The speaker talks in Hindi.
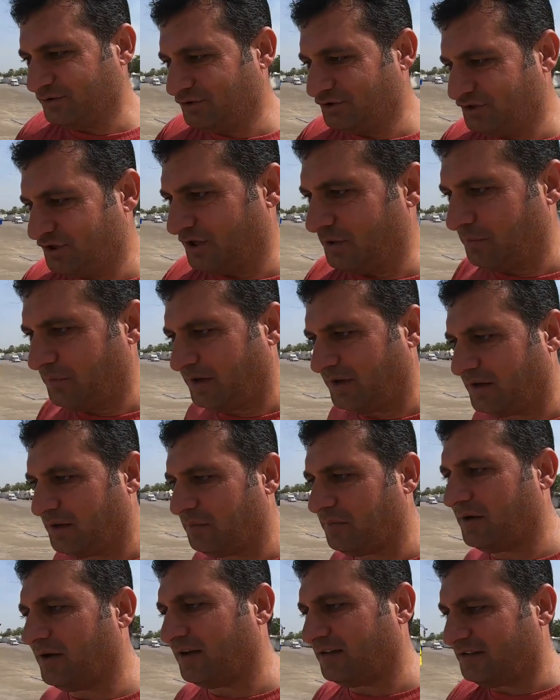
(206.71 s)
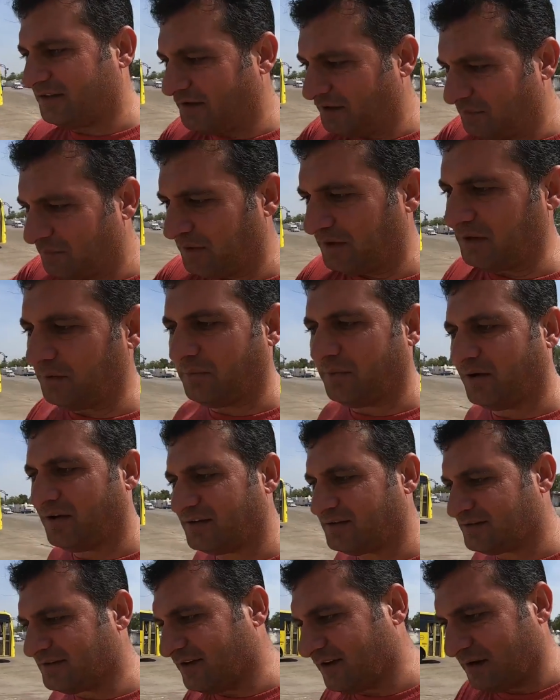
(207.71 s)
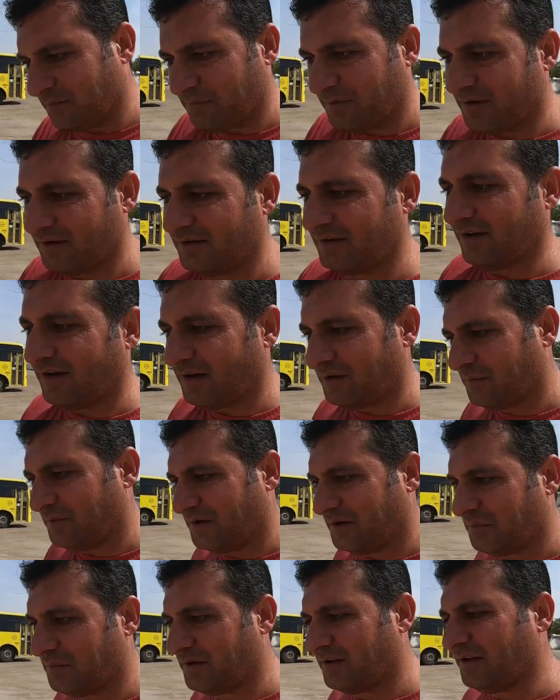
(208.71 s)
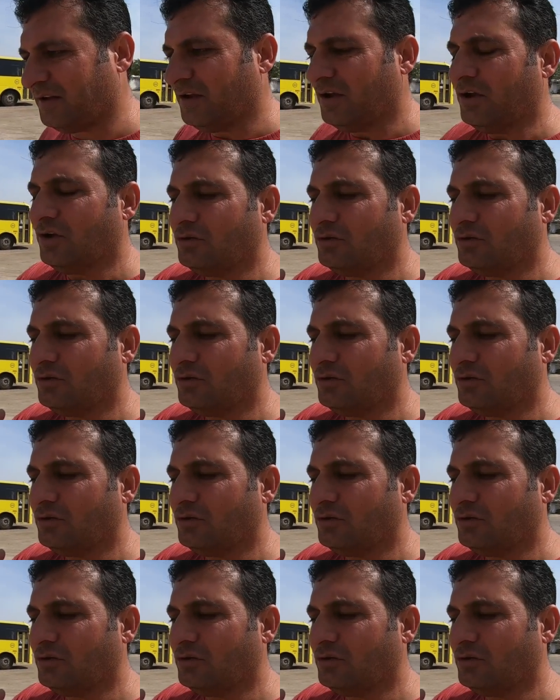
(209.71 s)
छः महीने बाद तीन महीने बाद साल बाद आठ महीने बाद